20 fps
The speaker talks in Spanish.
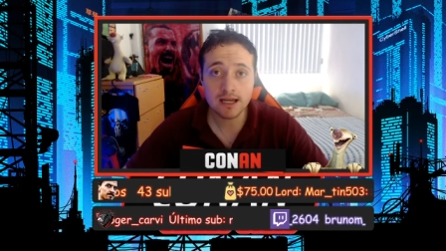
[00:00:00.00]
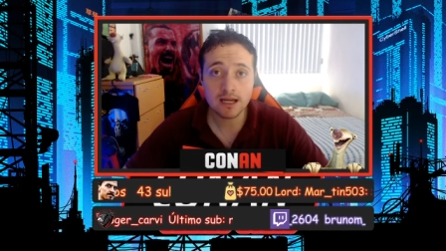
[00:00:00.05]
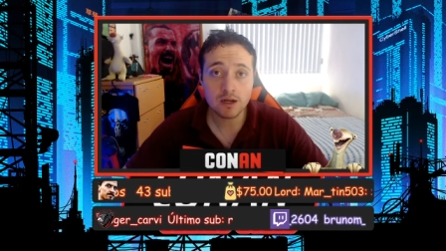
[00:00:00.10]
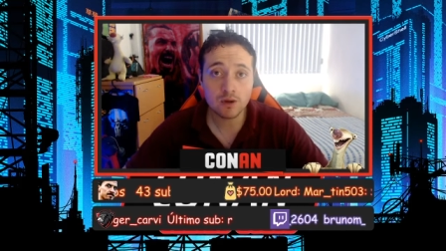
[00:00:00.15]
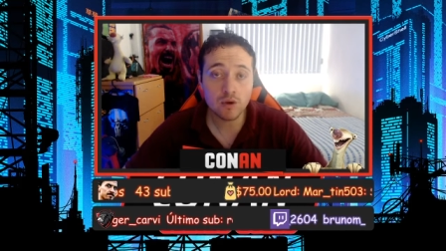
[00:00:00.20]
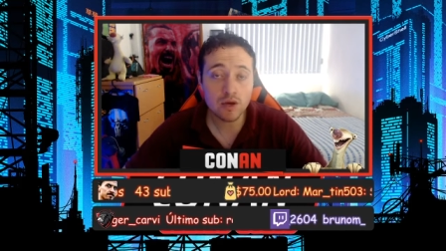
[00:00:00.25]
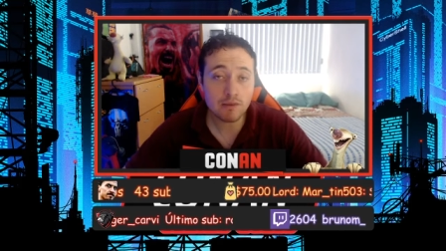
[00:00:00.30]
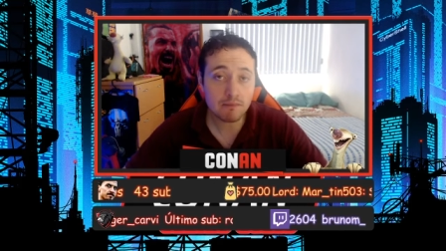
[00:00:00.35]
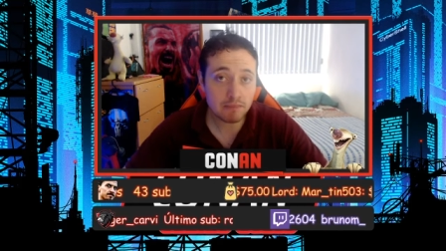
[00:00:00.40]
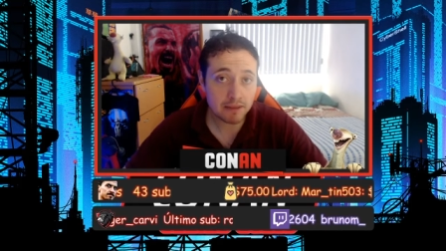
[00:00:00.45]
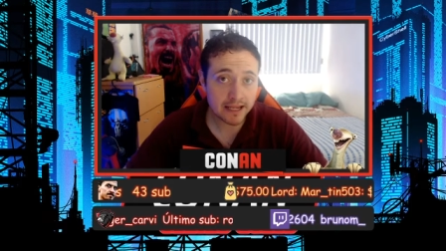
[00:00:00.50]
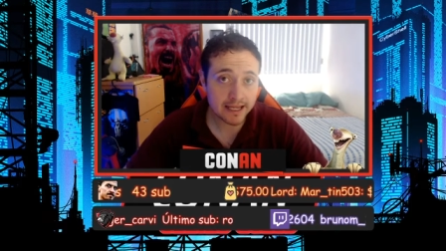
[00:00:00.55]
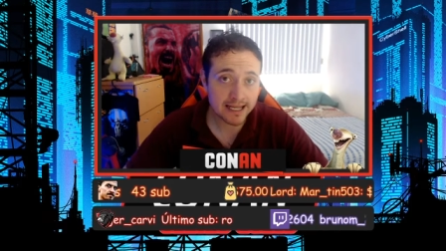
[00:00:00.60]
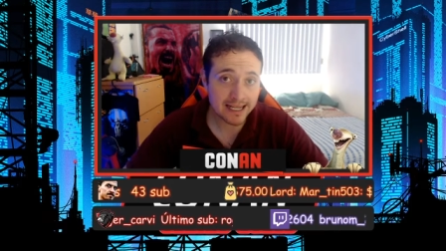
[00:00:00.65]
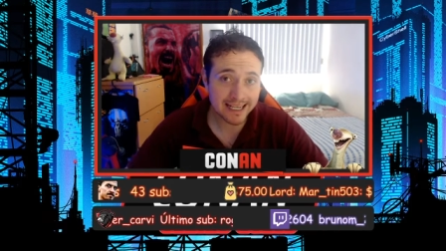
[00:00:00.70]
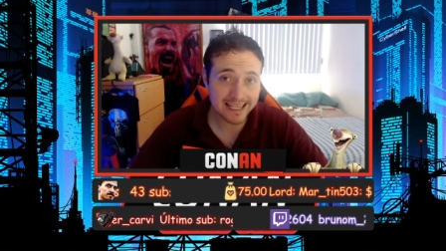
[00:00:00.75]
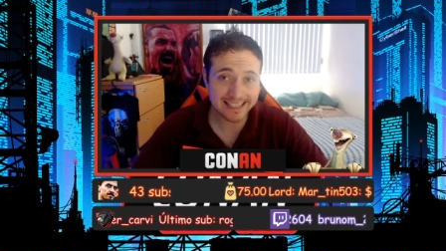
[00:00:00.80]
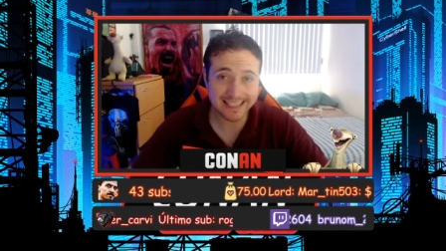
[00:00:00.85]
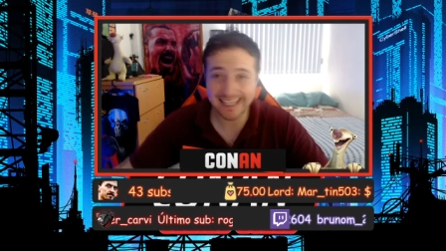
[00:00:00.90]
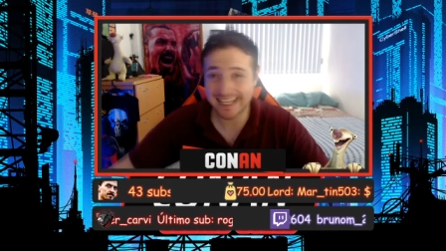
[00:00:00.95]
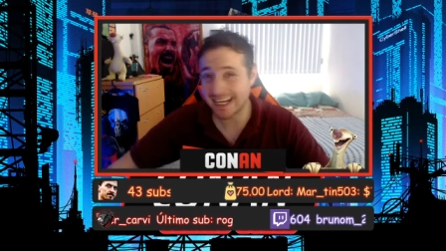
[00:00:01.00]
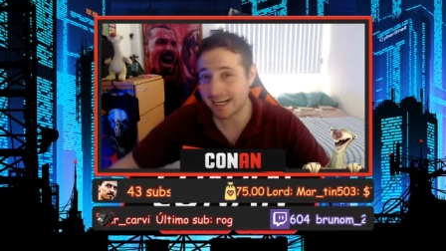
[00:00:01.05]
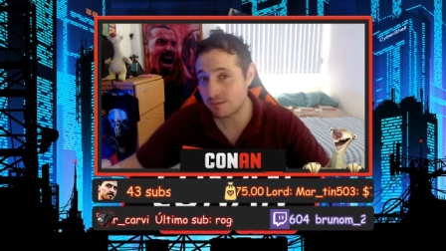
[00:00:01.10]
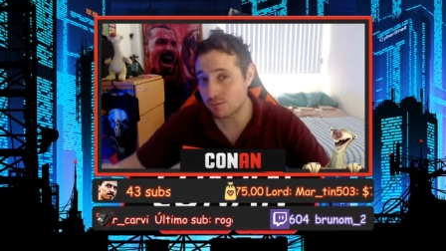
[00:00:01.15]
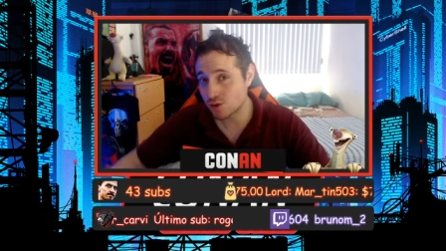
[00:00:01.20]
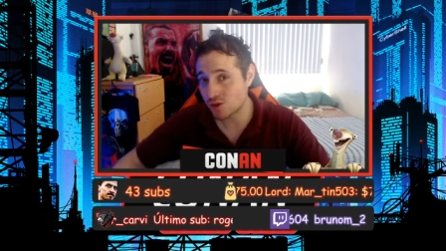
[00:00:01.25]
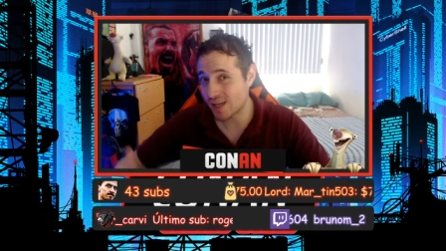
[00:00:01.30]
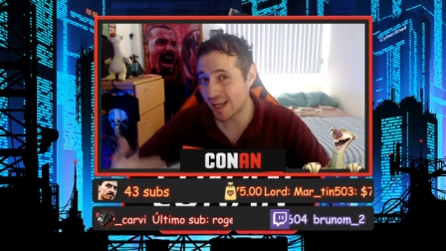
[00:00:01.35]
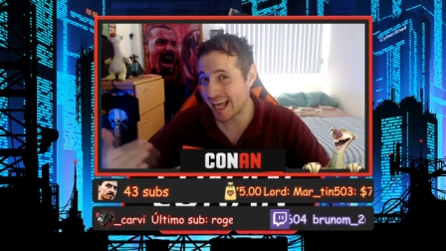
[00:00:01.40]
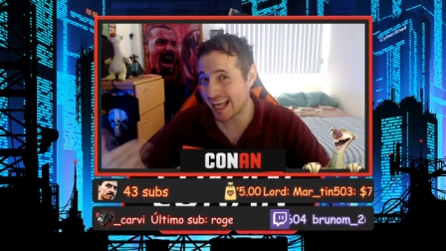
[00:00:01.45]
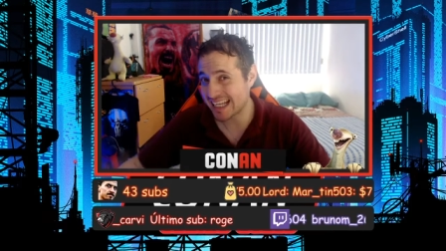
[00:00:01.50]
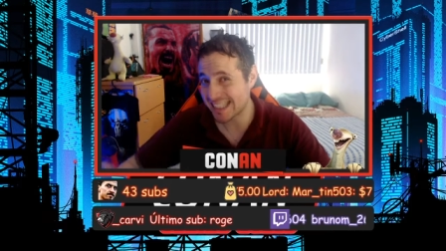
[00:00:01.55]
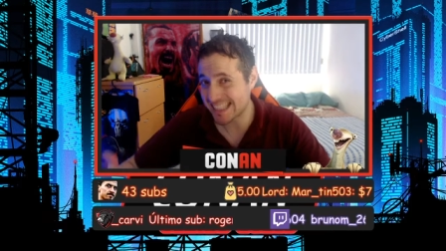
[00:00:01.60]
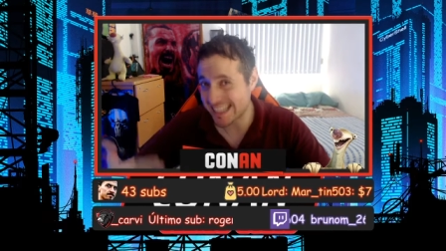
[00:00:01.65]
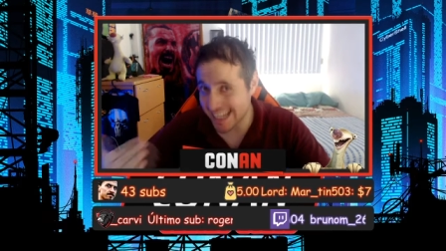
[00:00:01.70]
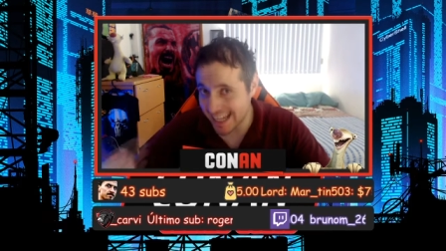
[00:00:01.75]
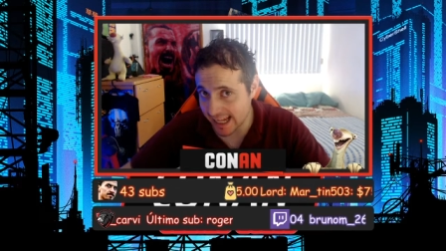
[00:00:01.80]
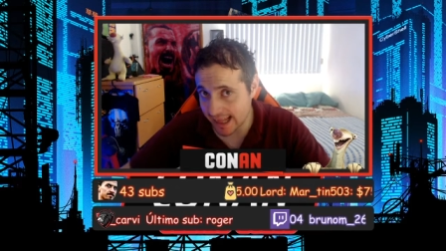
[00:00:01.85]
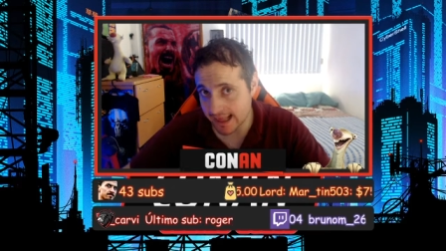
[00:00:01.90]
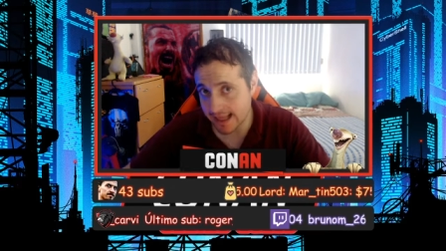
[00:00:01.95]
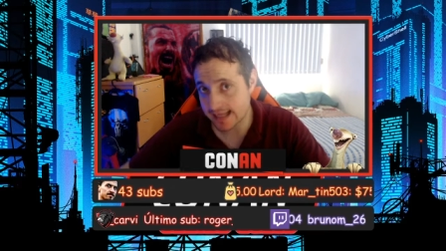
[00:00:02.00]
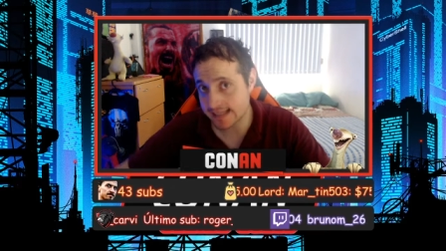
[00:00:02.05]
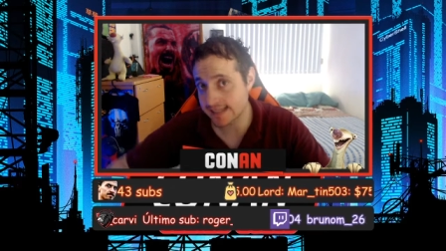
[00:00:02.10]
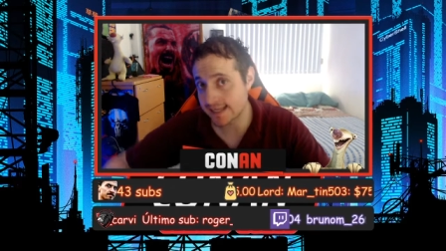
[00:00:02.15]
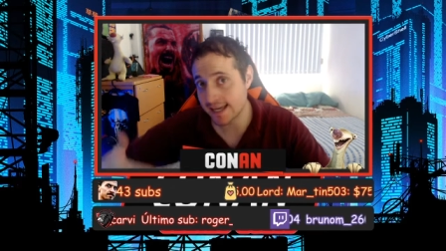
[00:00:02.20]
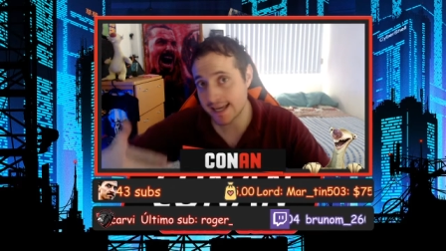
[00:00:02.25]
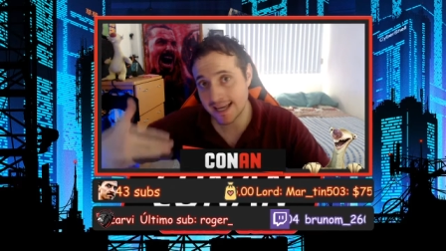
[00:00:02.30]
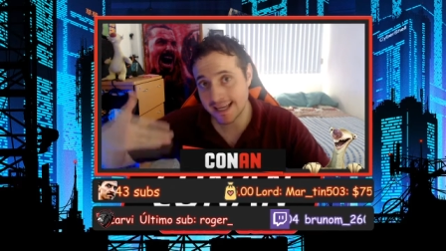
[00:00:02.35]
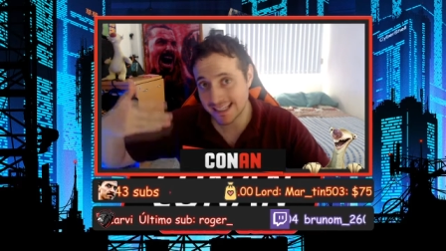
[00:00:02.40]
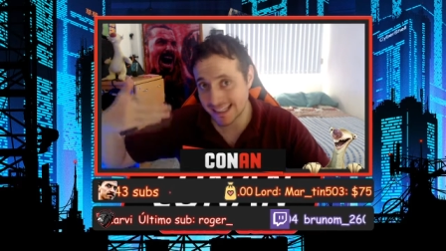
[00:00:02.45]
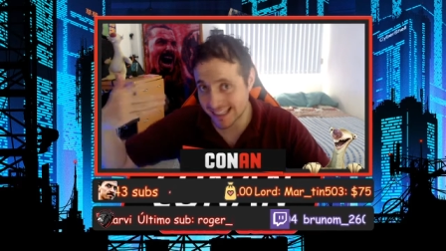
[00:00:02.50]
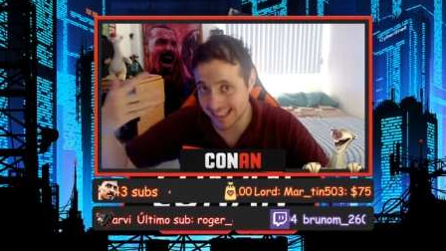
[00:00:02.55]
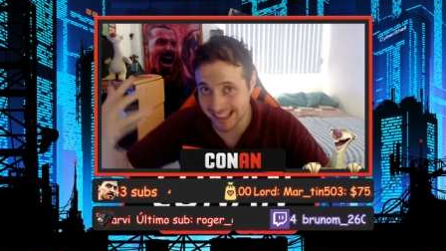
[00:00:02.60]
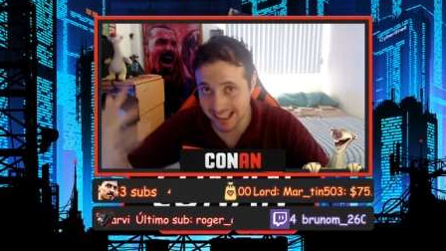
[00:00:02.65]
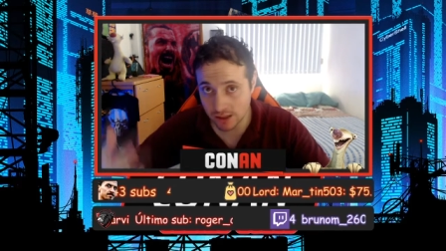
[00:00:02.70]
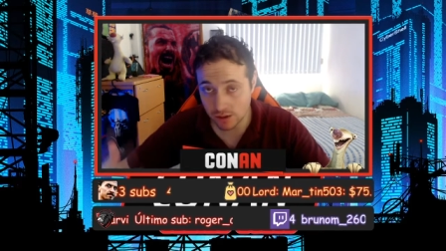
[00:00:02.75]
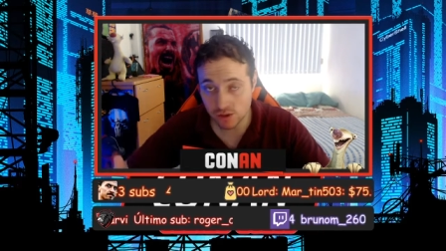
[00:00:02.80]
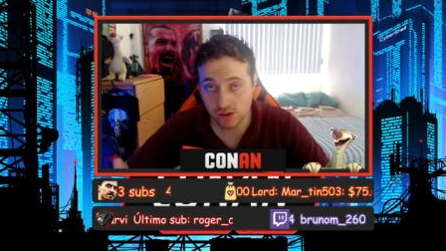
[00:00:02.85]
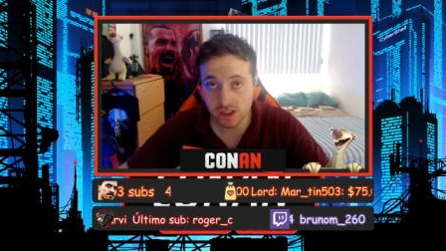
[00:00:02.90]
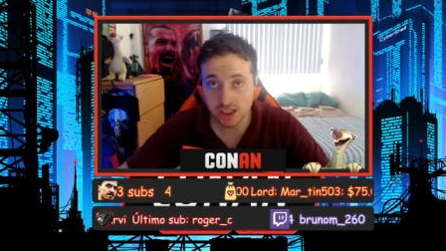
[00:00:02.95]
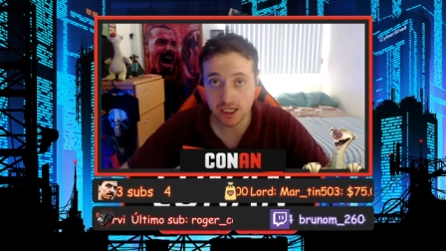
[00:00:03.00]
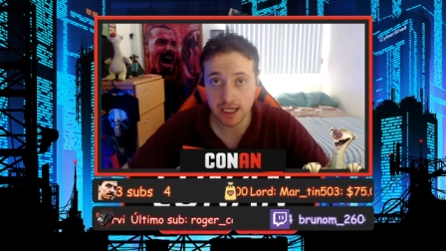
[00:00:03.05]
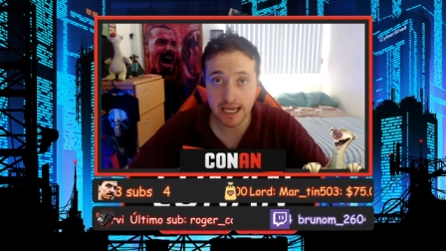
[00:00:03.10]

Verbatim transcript: no implica que tengamos que hacerlas sí o sí.